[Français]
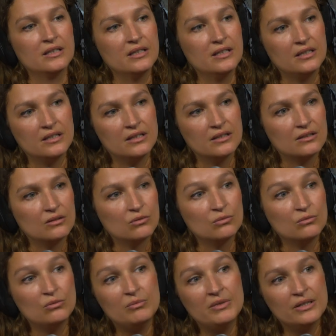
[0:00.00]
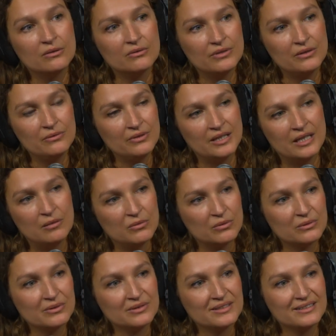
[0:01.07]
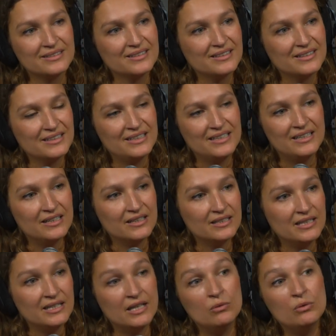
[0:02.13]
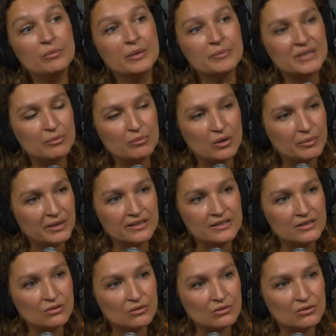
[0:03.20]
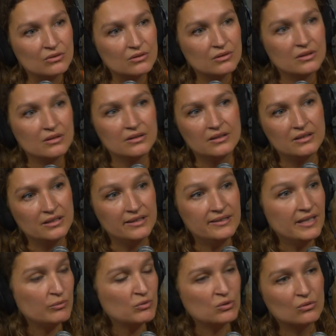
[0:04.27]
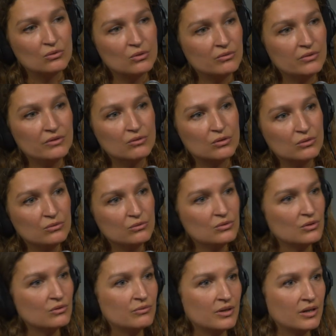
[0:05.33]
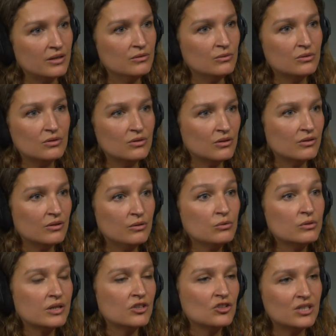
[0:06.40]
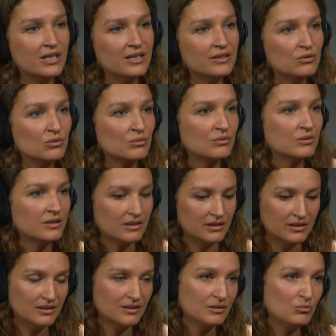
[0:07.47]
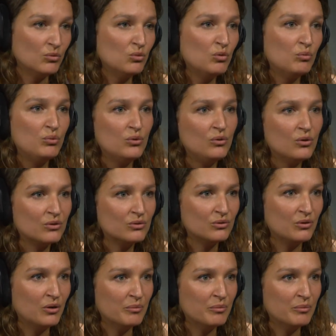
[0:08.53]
et qu'on oublie en fait finalement qu'il a, qu'il a lui-même sa propre existence les arbres sont autant vivants que nous, sauf à une autre, une autre échelle. Ils sont beaucoup plus lents dans leur